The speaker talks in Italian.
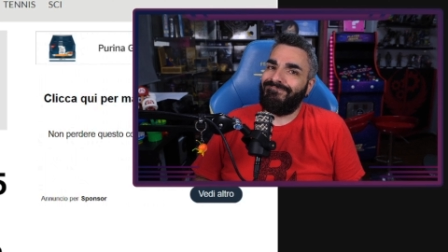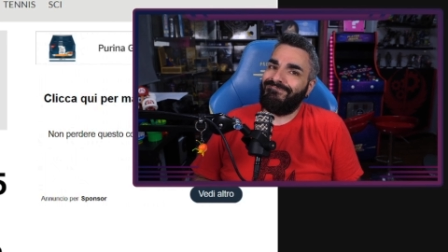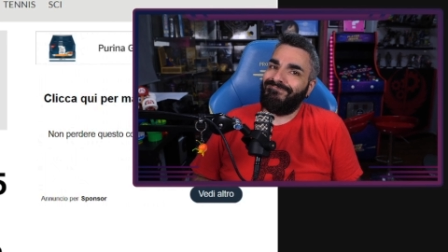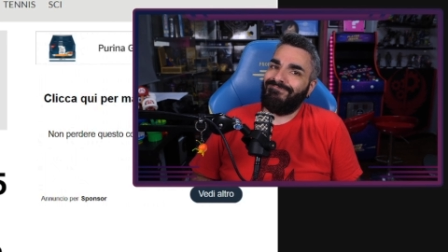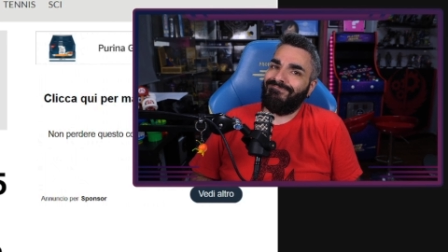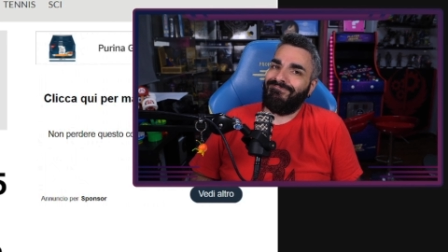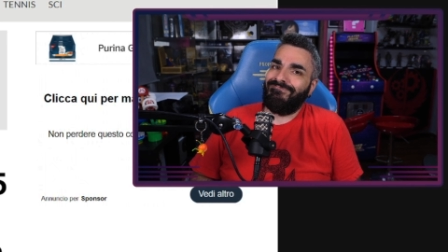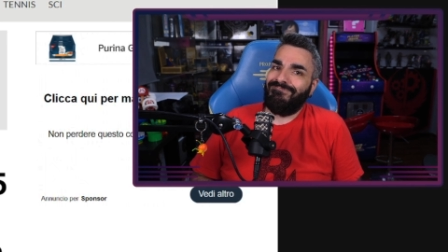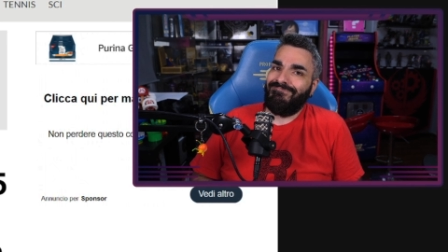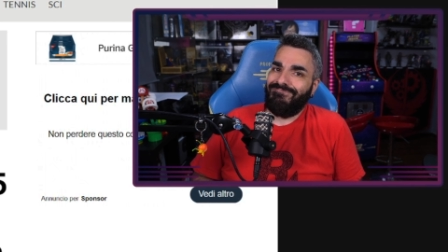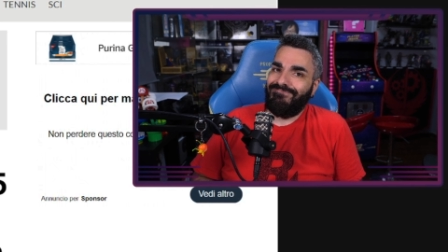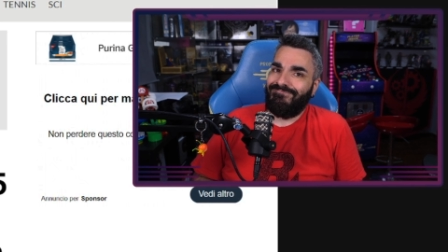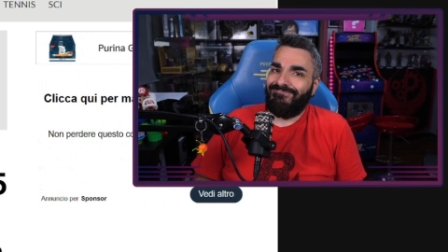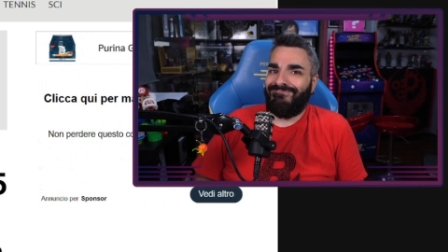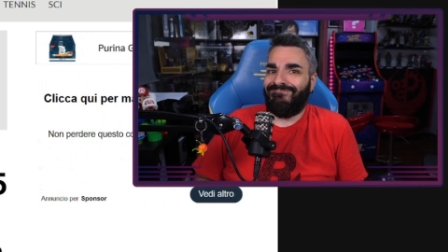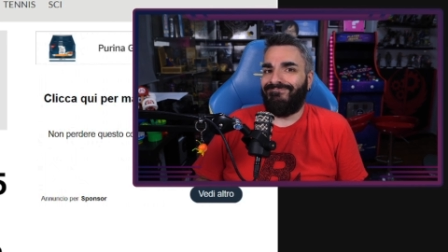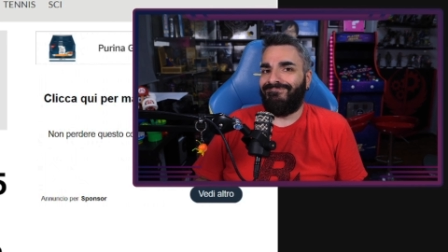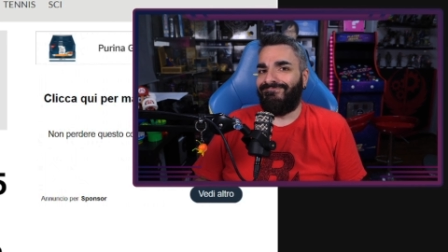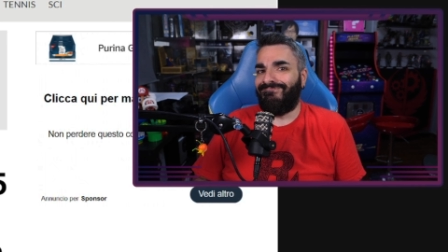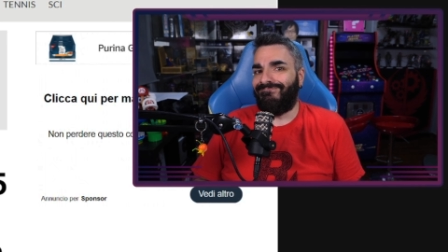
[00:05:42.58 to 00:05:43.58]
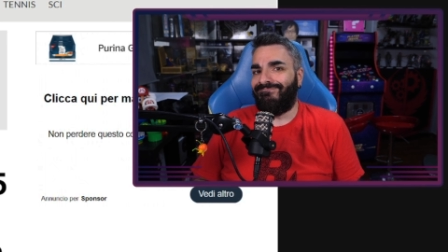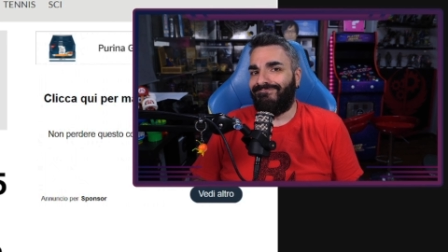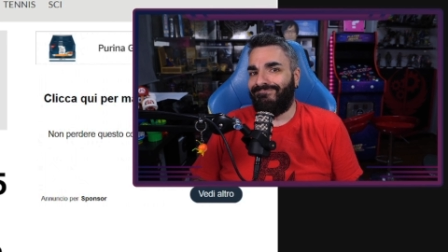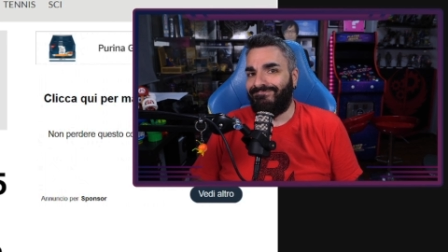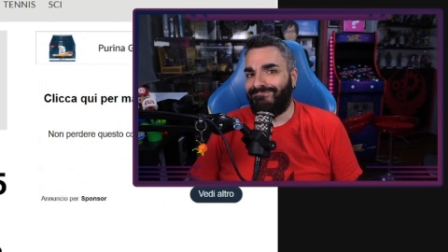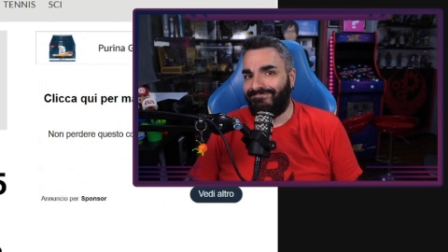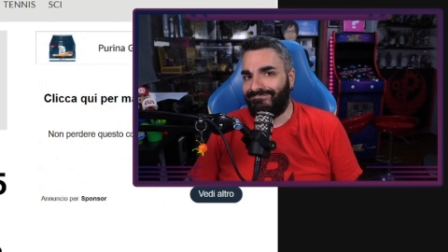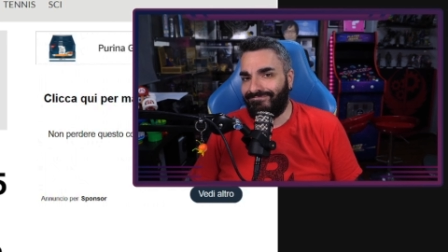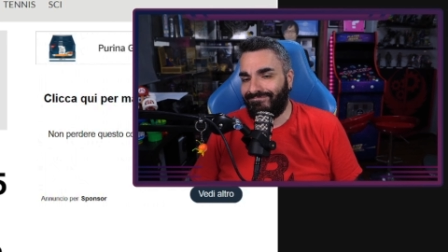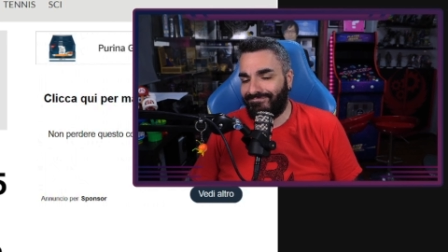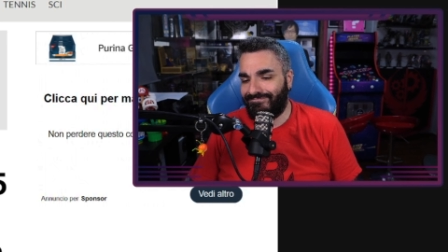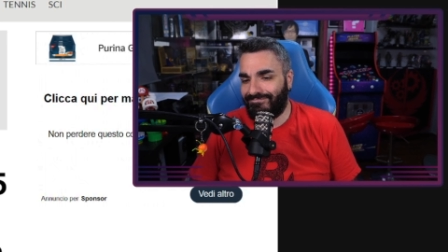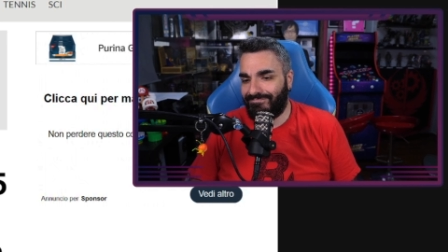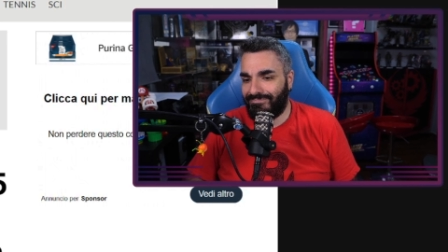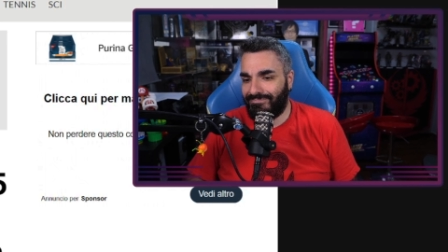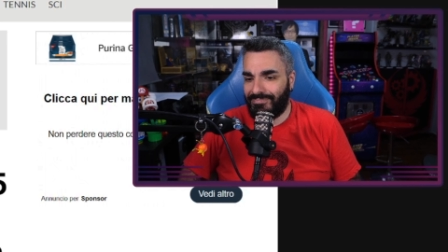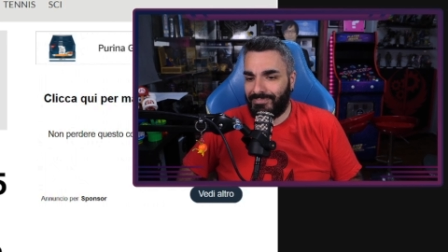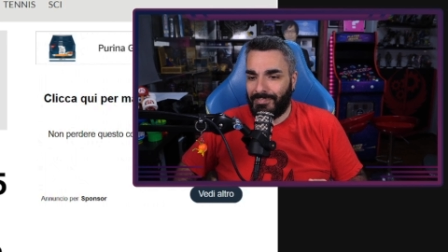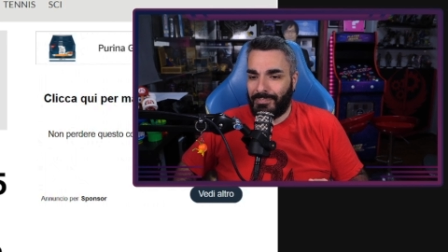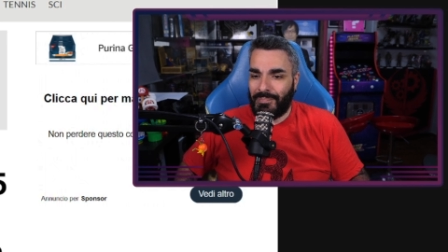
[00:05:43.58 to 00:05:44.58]
Mm, mm.
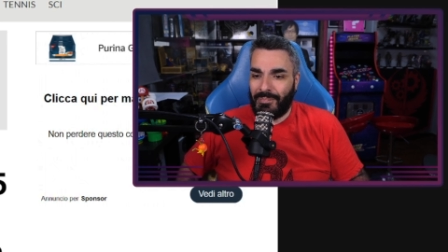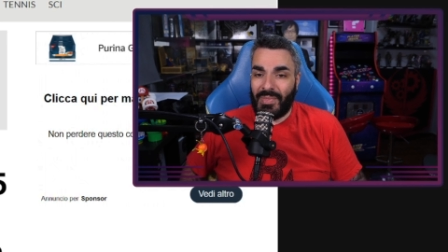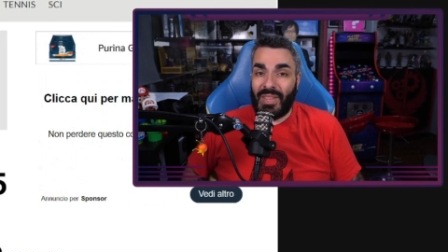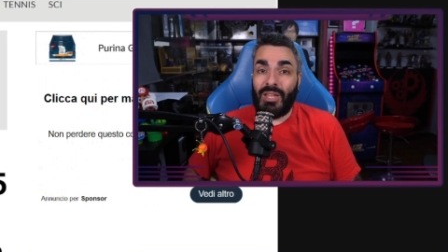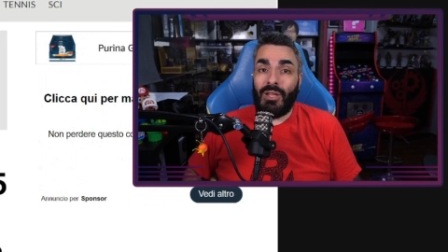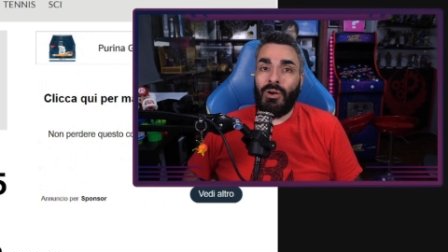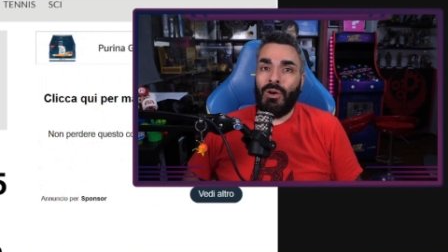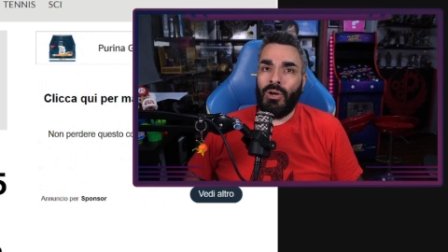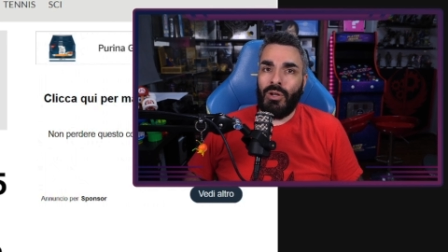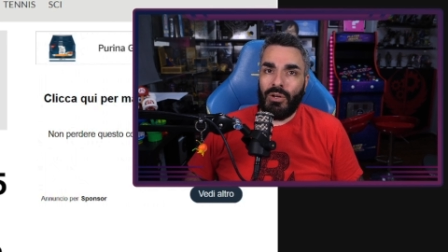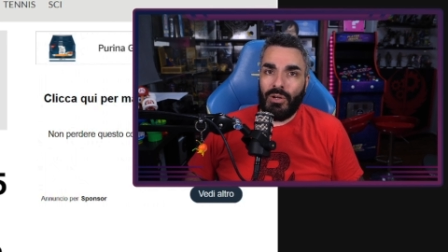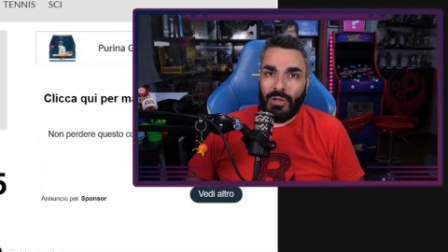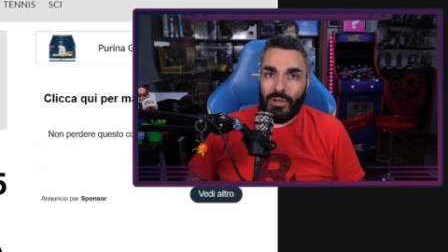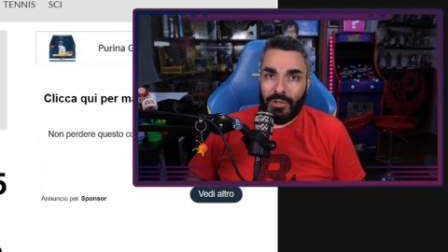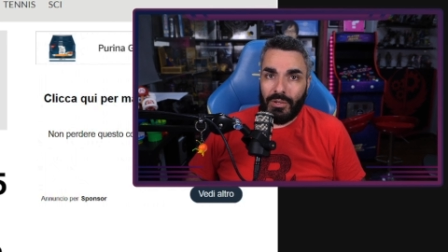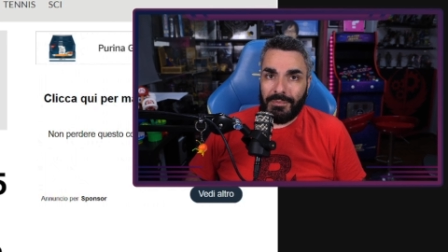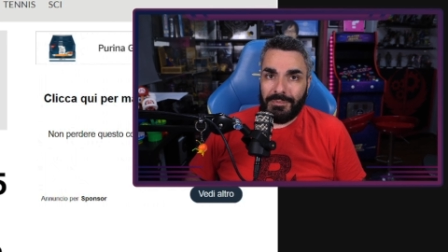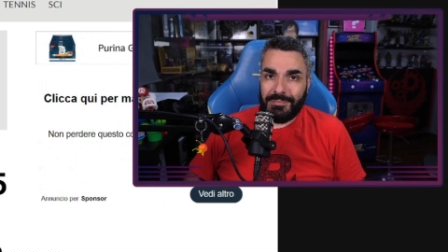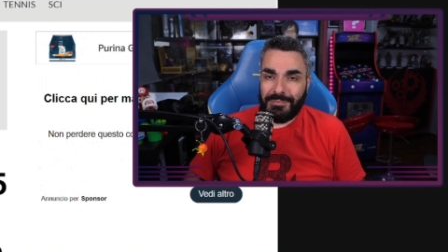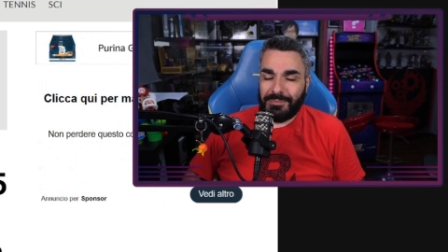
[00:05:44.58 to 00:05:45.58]
O no?